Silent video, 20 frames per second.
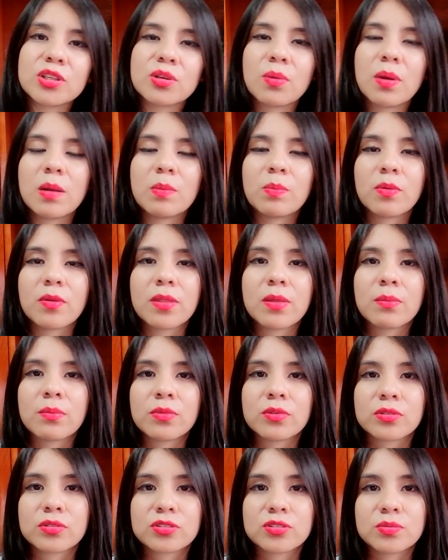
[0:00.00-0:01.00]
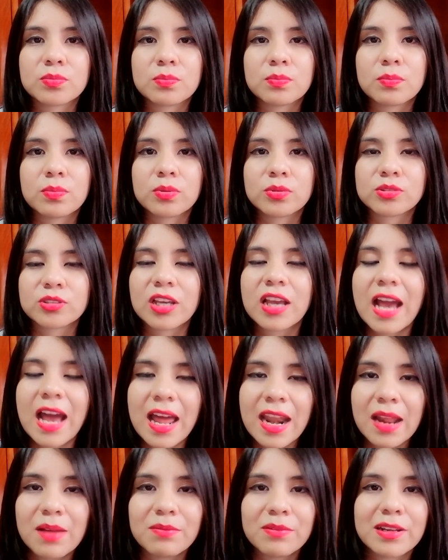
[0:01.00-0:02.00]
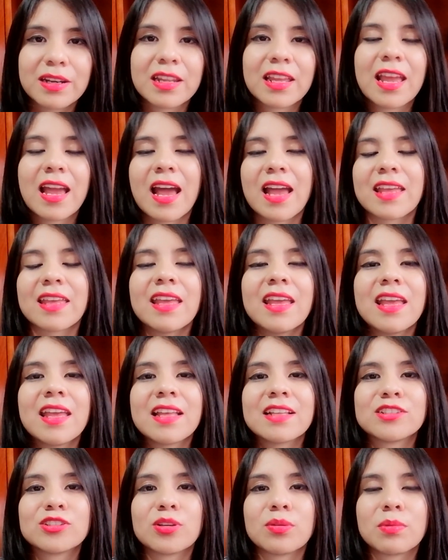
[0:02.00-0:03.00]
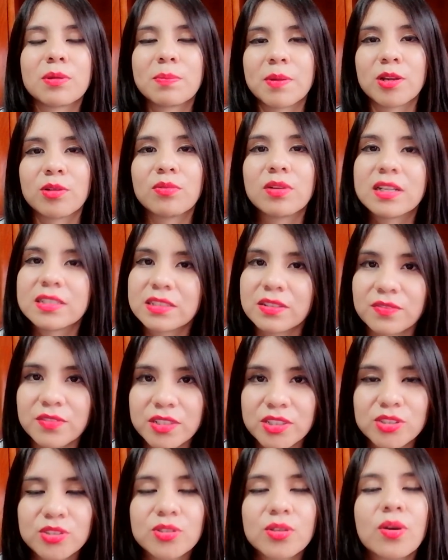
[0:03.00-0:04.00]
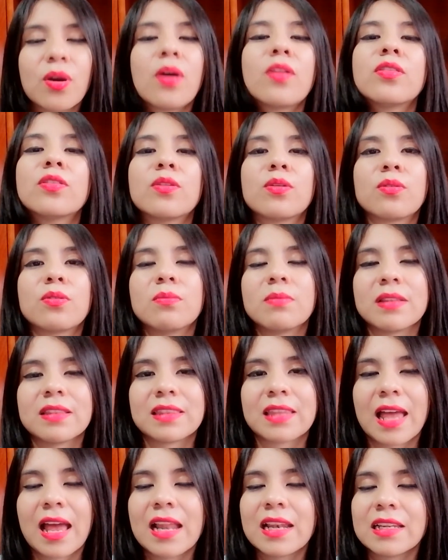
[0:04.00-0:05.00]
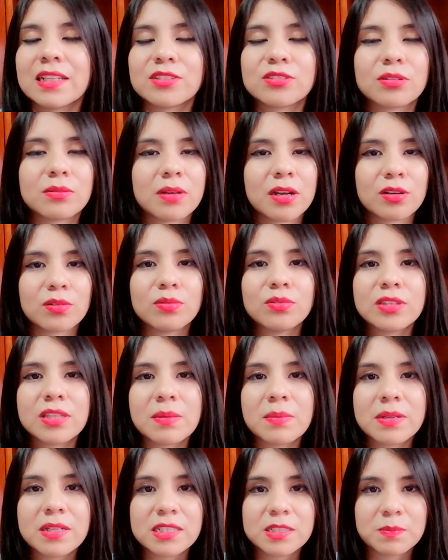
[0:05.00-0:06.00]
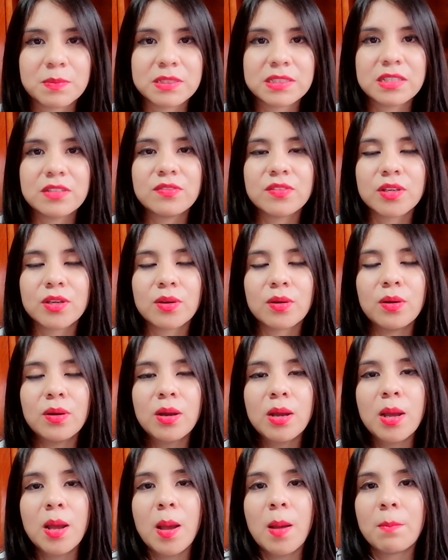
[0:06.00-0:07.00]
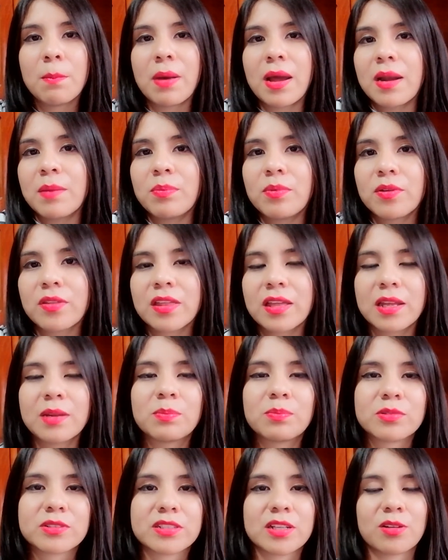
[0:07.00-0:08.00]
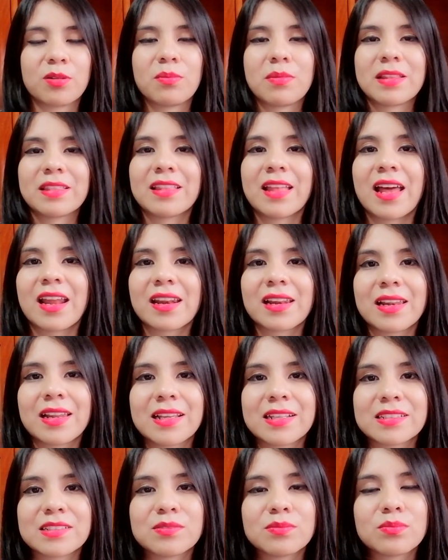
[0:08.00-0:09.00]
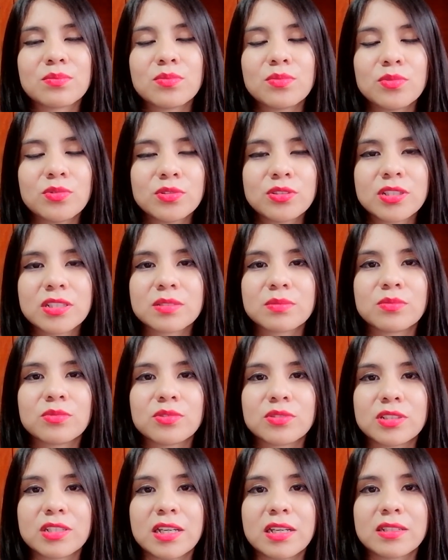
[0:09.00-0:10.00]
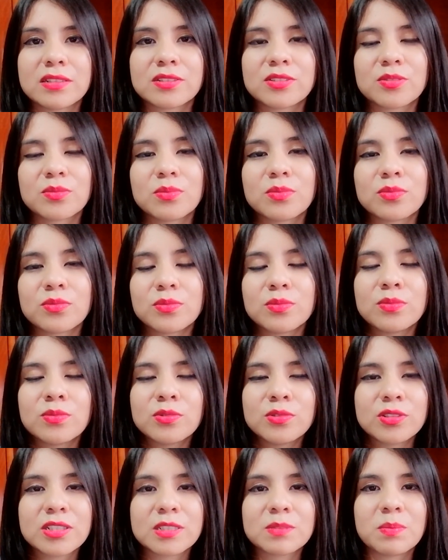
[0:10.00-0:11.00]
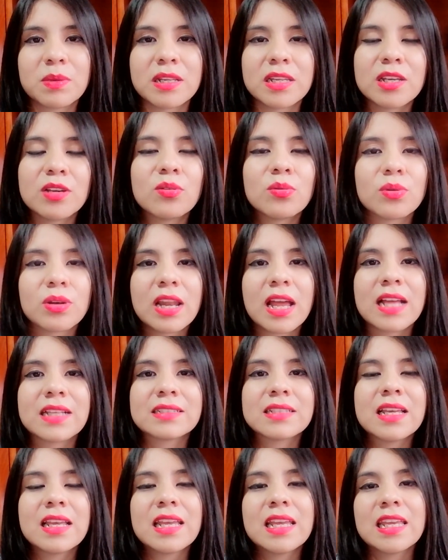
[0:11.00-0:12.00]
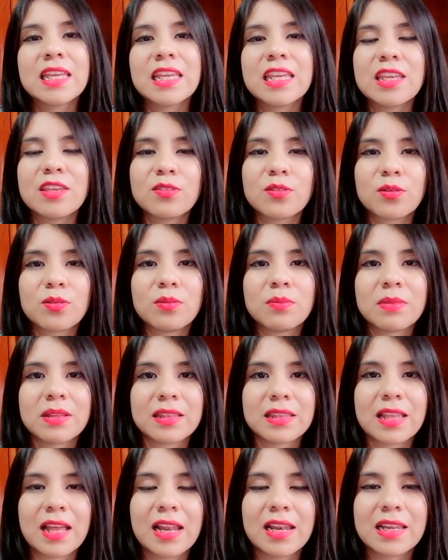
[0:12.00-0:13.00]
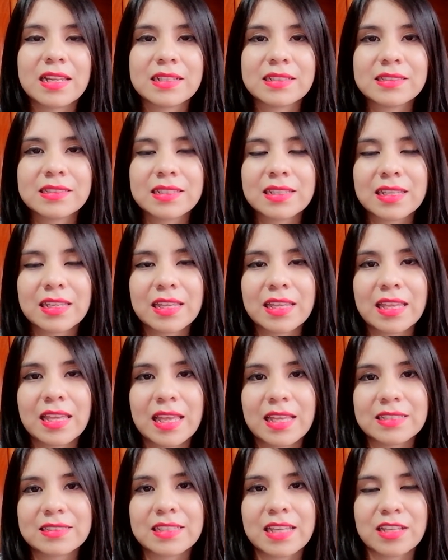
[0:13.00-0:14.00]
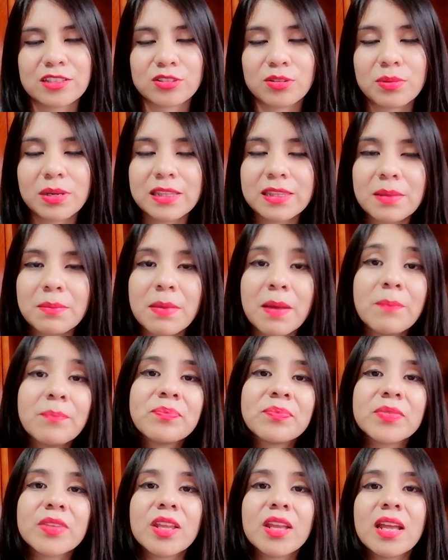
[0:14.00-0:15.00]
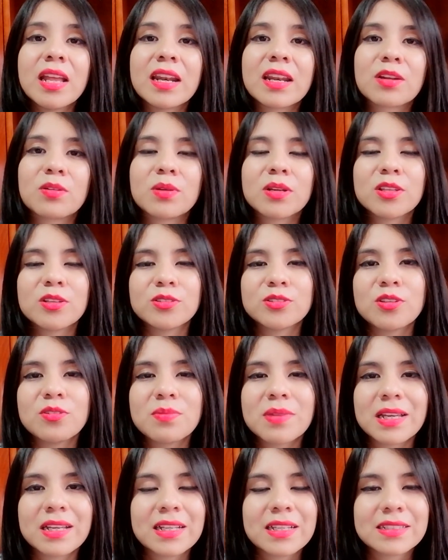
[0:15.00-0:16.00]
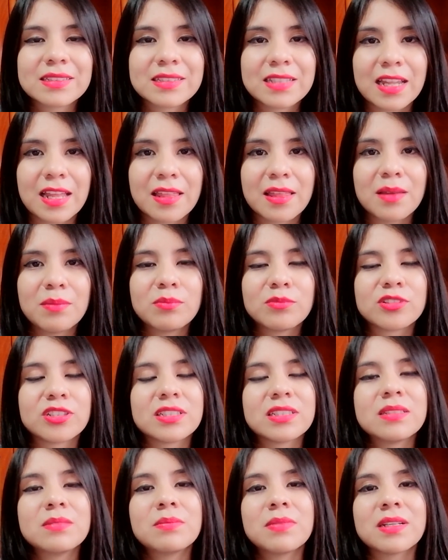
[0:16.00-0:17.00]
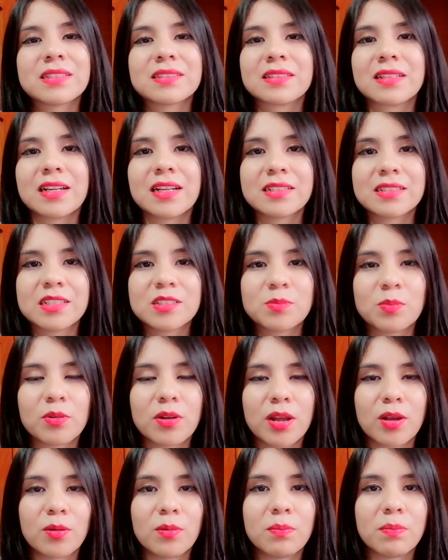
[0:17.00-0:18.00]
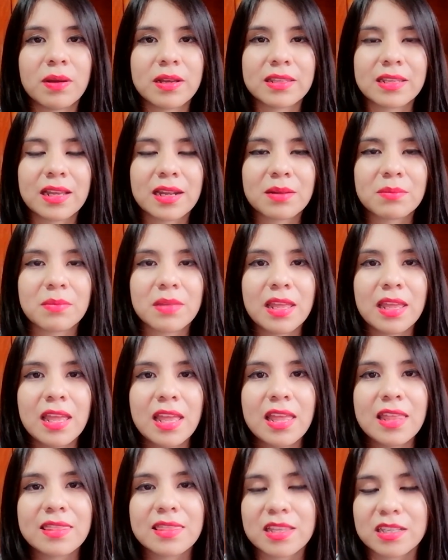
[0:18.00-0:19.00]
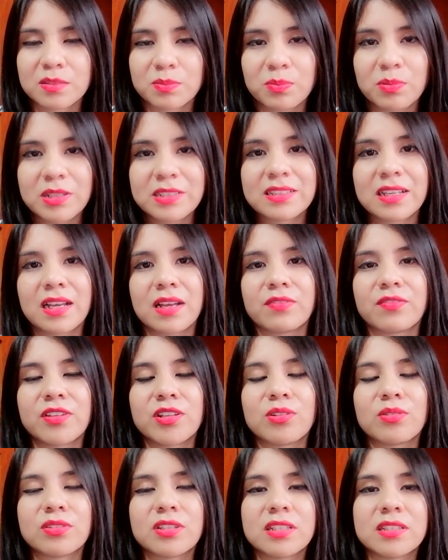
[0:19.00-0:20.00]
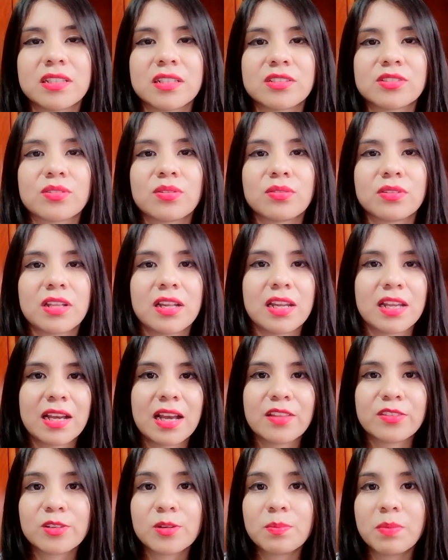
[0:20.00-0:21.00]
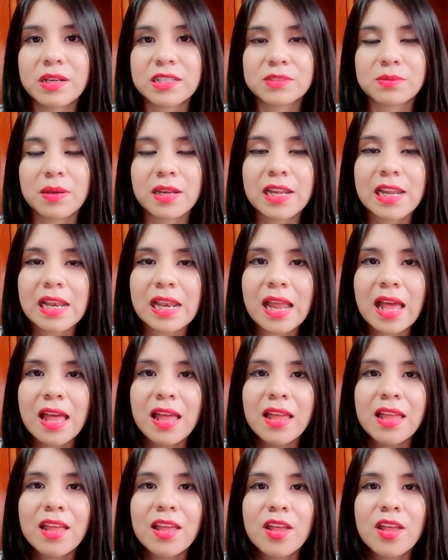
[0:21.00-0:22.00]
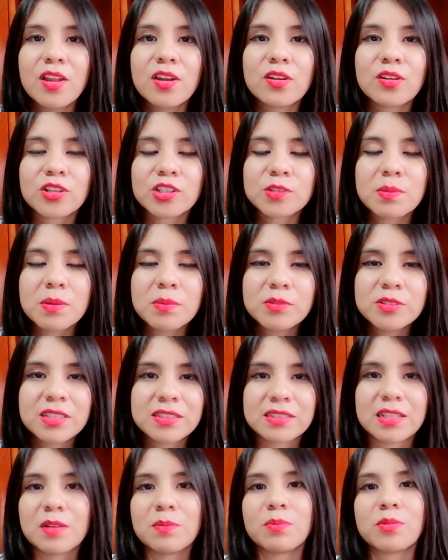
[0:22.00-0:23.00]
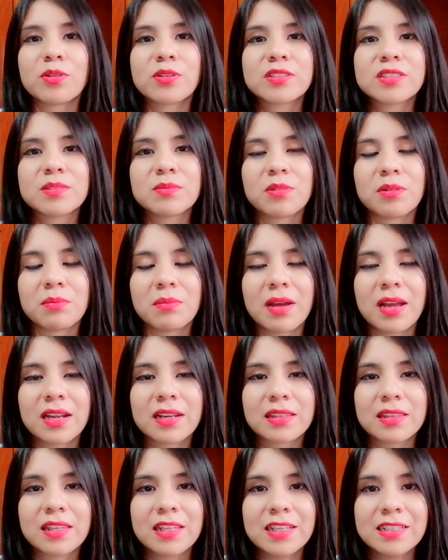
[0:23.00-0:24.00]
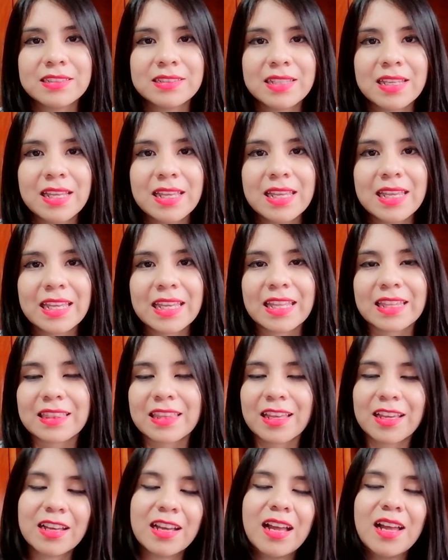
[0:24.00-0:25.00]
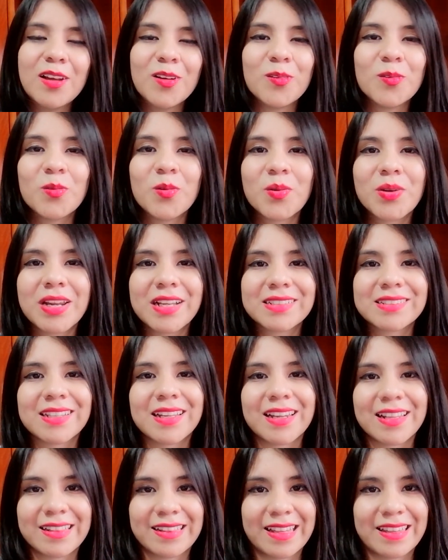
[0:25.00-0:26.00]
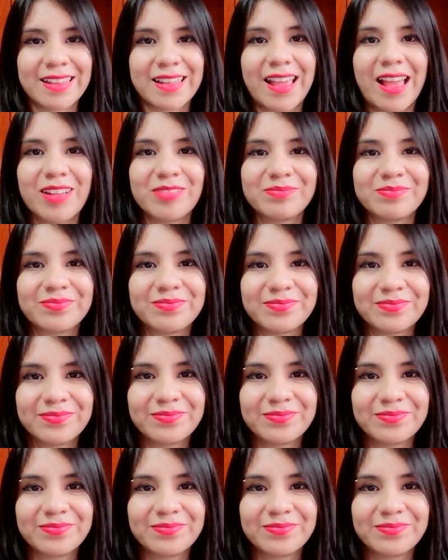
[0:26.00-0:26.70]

Igual podemos buscar a ver qué hay sobre películas de ficción, documentales, sobre algún tema en específico, para poder pues recomendarles muchas, muchas, muchas películas y documentales que sean sobre el tema. Recuerda, yo soy Bianca está Muchísimas gracias por acompañarme después de Café Noticias con Alejandro Páez Varela. Nos vemos hasta el próximo martes. Que tenga un excelente día.